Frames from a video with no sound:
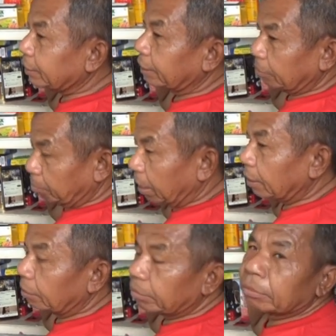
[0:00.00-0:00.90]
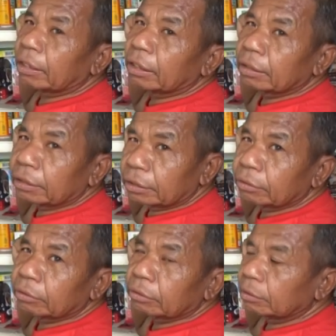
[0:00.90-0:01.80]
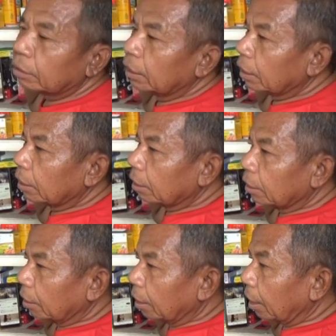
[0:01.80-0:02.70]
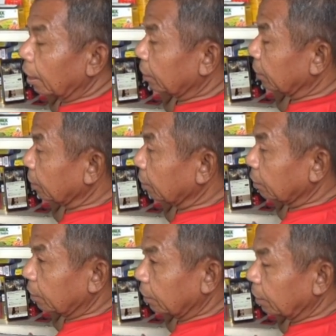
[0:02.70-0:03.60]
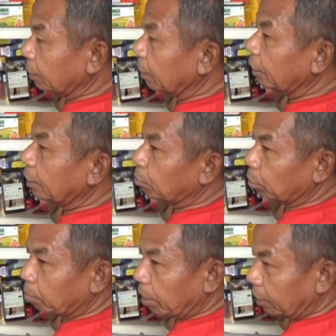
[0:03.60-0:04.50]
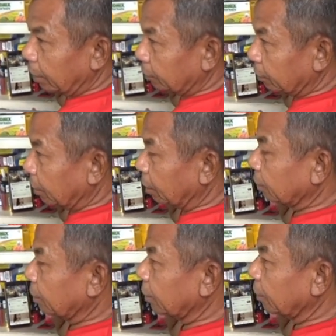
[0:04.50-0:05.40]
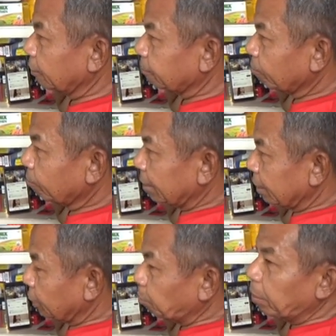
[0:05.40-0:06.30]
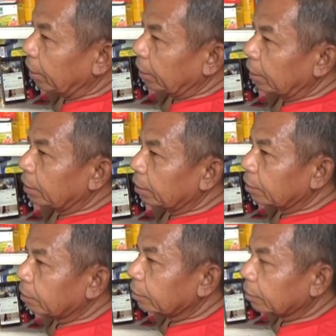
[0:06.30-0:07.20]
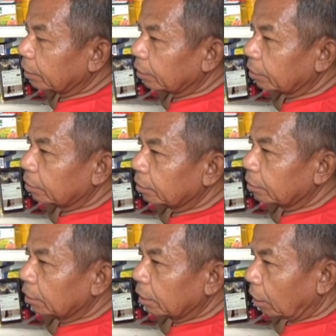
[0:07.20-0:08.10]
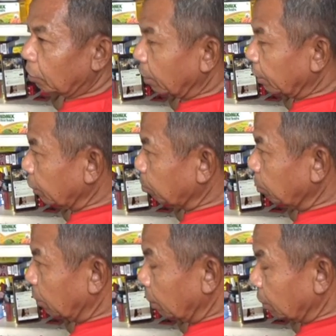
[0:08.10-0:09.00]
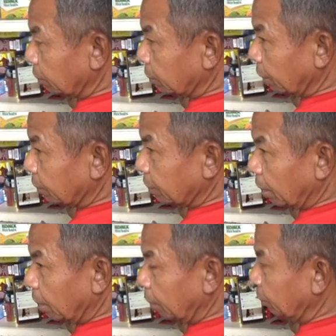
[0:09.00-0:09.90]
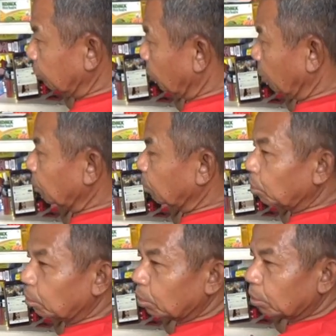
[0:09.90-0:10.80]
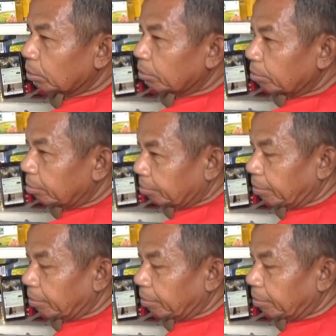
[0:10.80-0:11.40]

macet, padat memang. Ini karena mungkin hari libur nah, aja. ya? Ini kan hari libur pak kan, hmm. nah, jadi sepi. Hmm. Ya. Kalau hari uh, kerjaan, waduh. Udah padat ya.